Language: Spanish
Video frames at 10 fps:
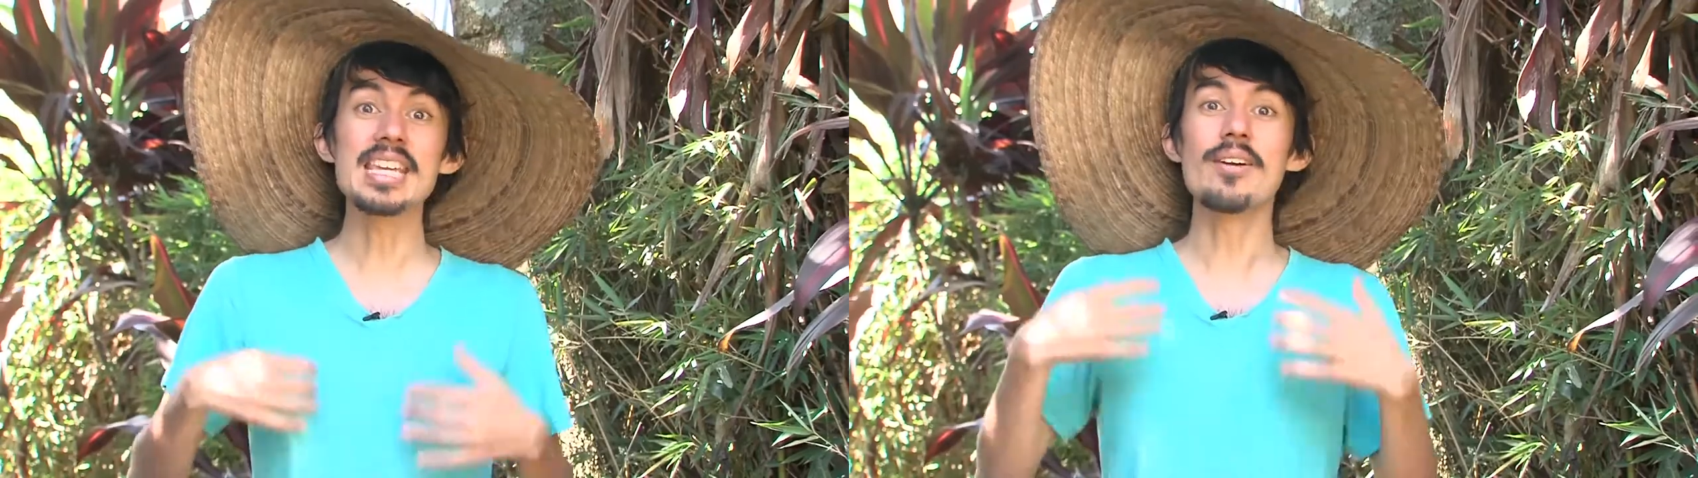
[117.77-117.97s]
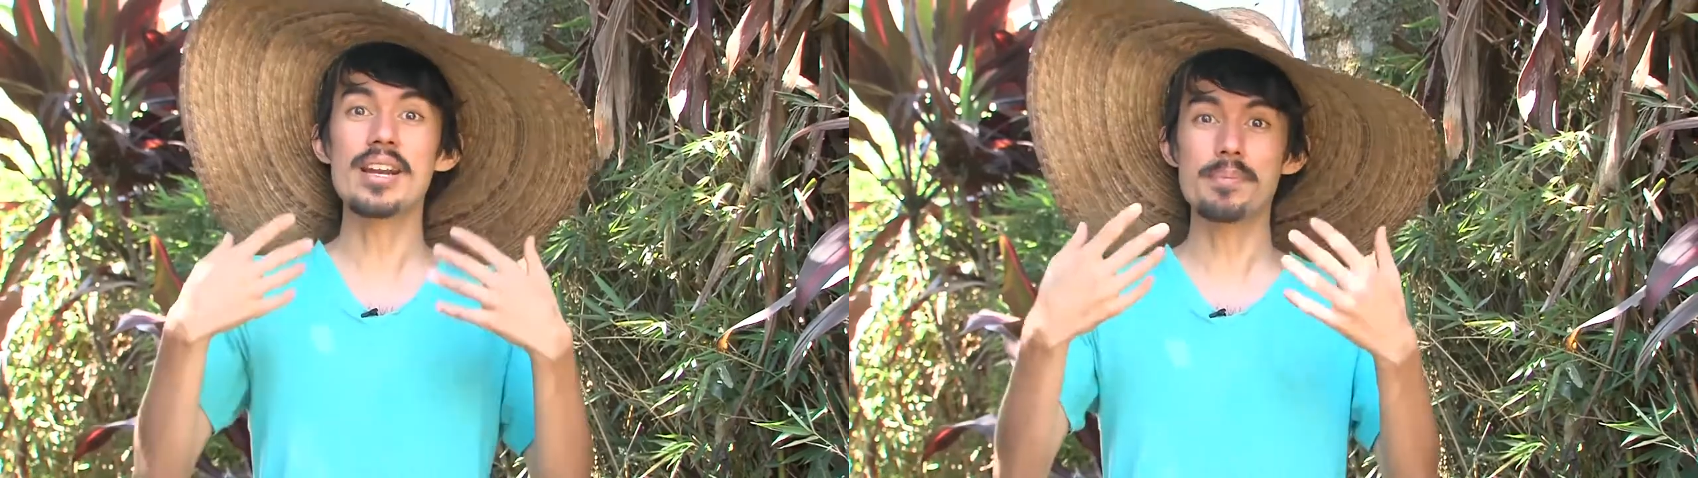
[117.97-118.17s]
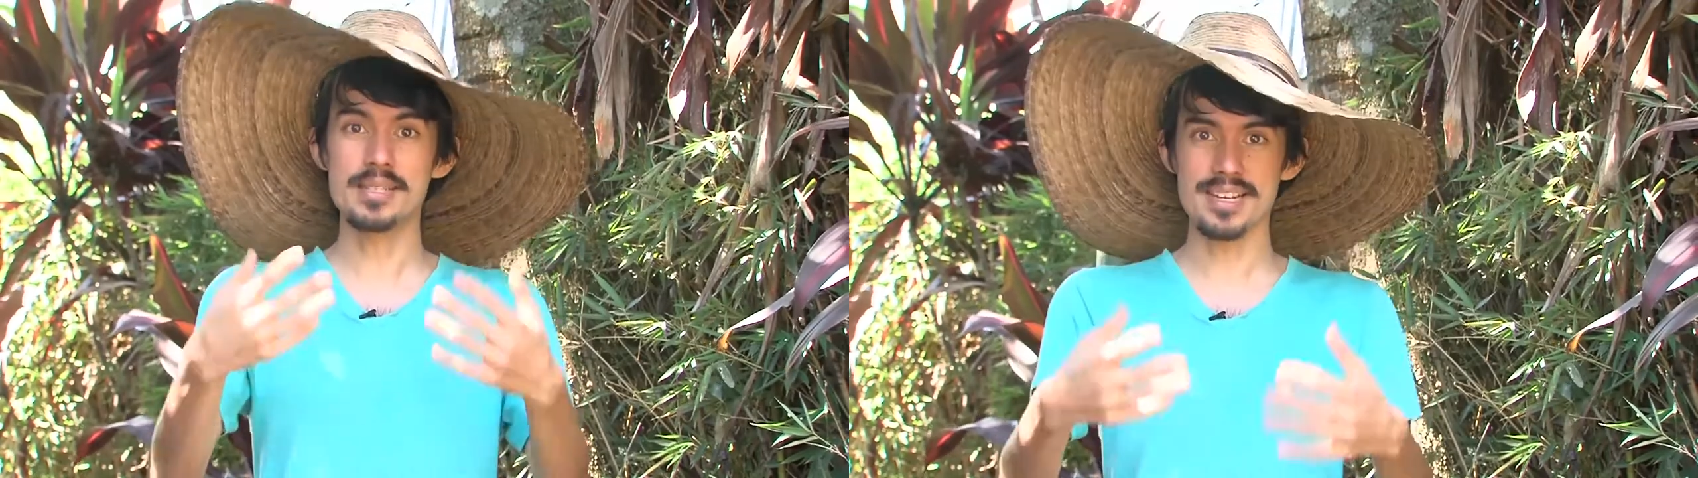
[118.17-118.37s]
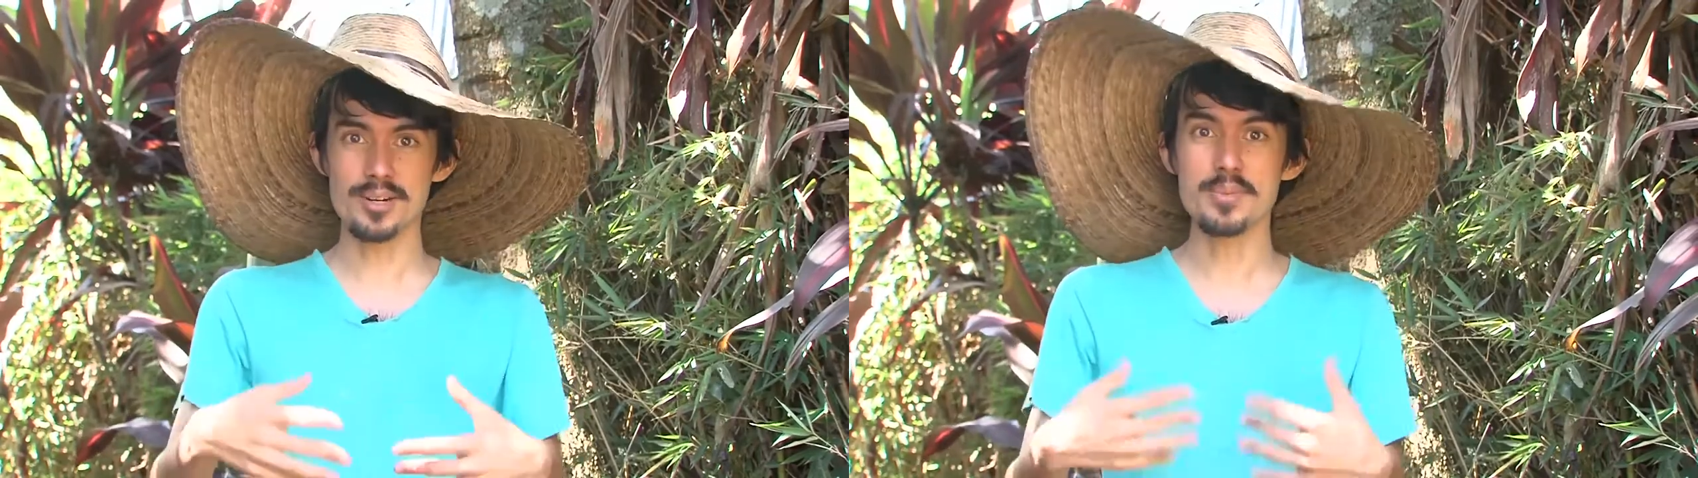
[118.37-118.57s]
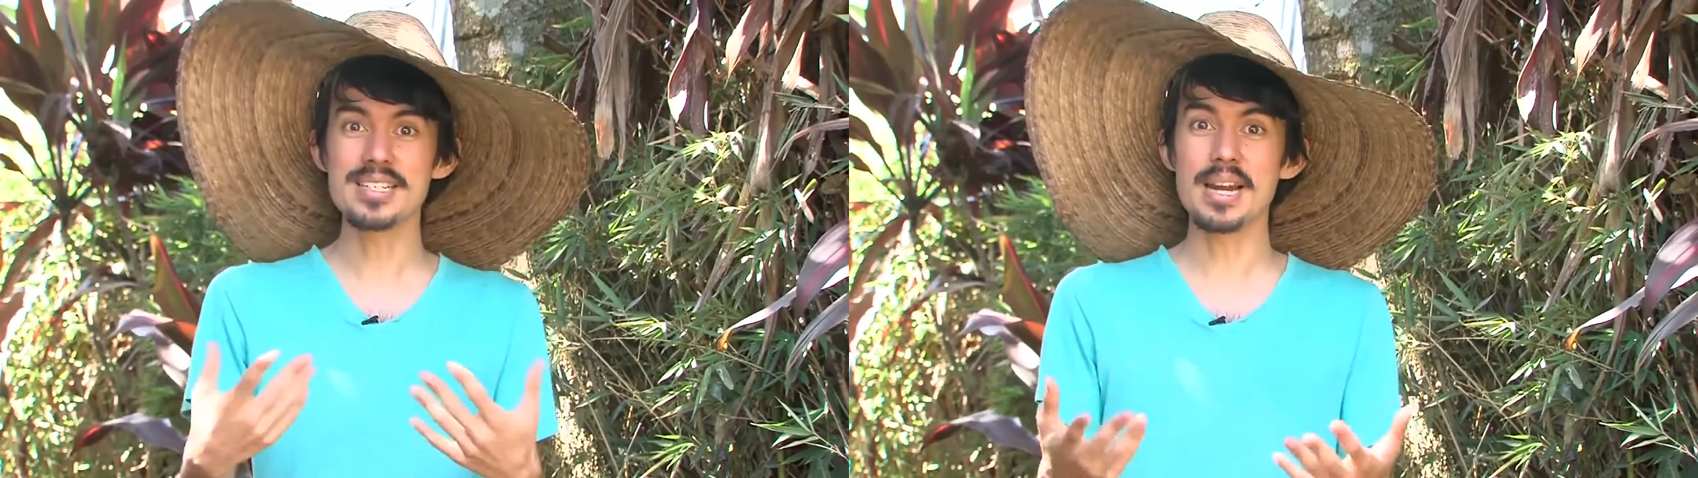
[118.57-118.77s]
y van a
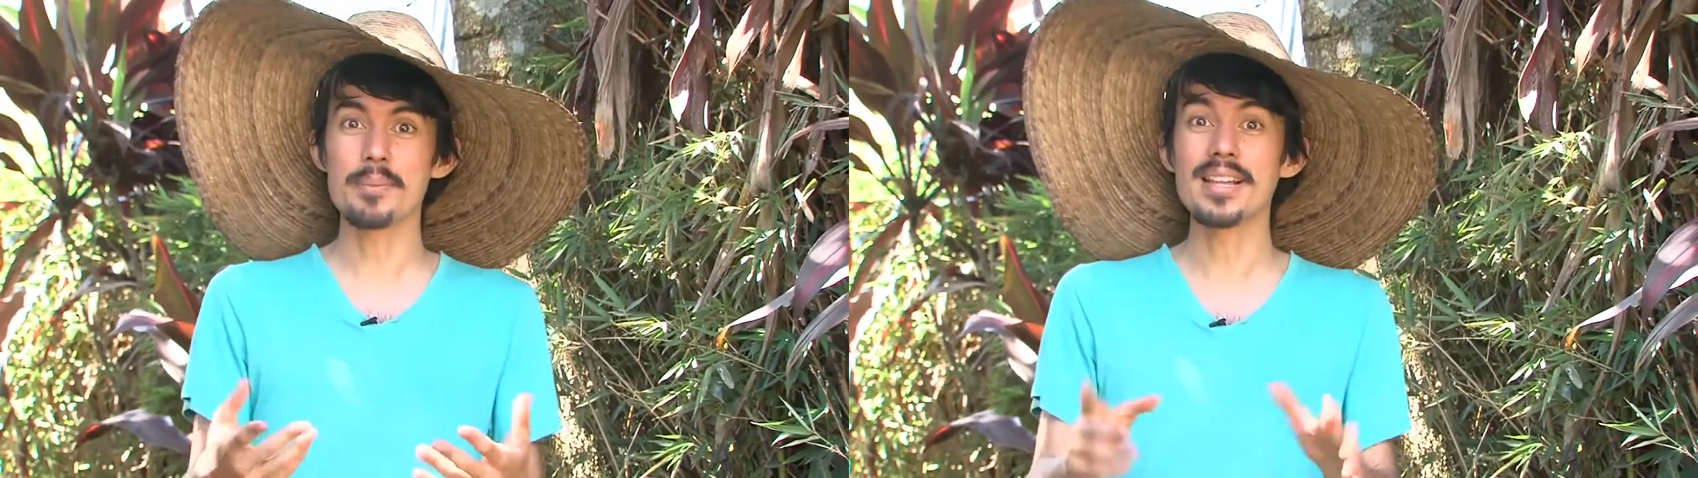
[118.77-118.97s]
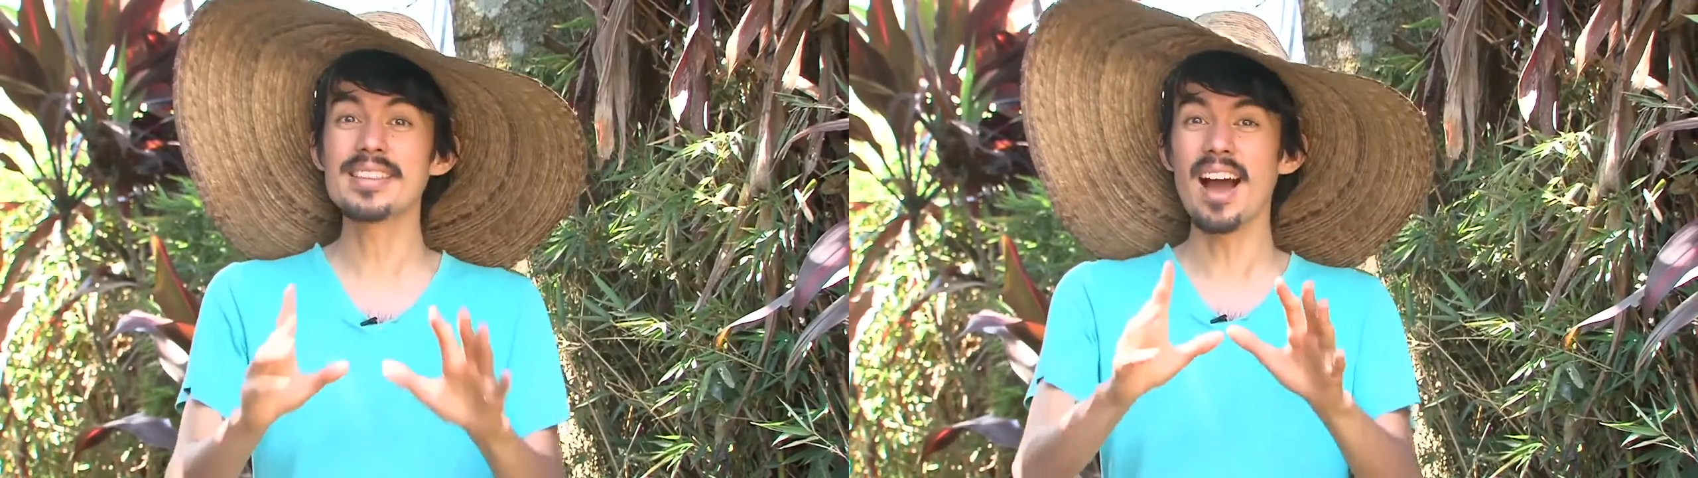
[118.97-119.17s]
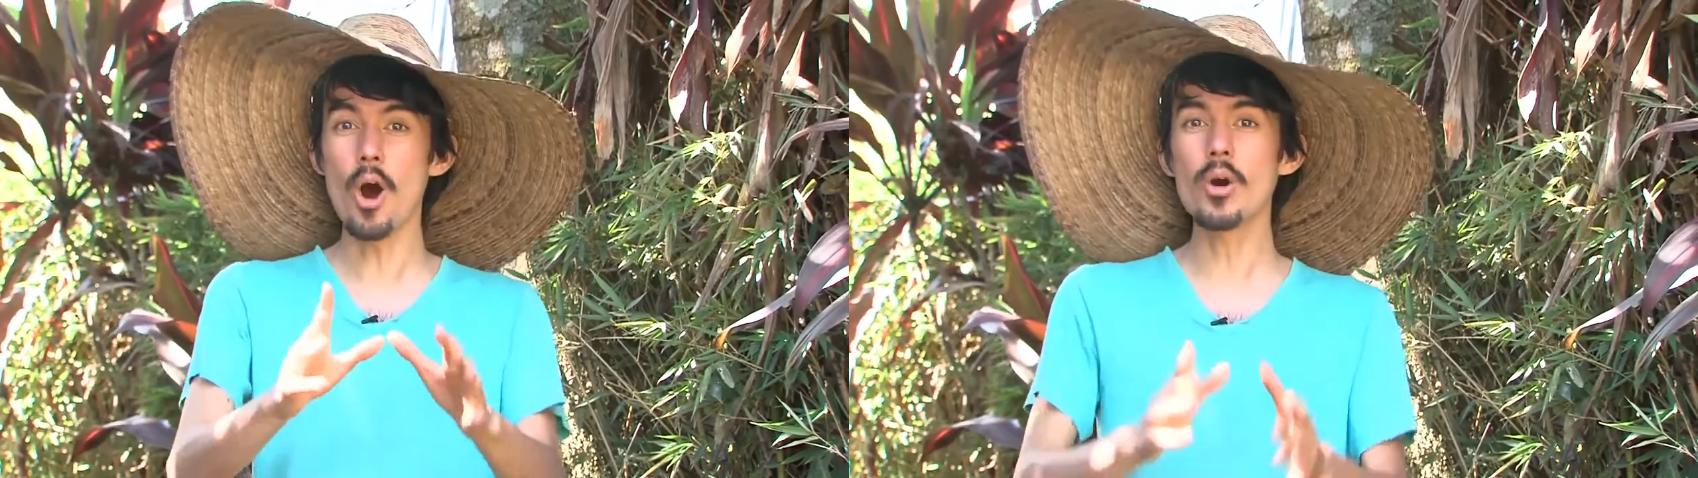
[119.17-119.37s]
empezar a comerse la planta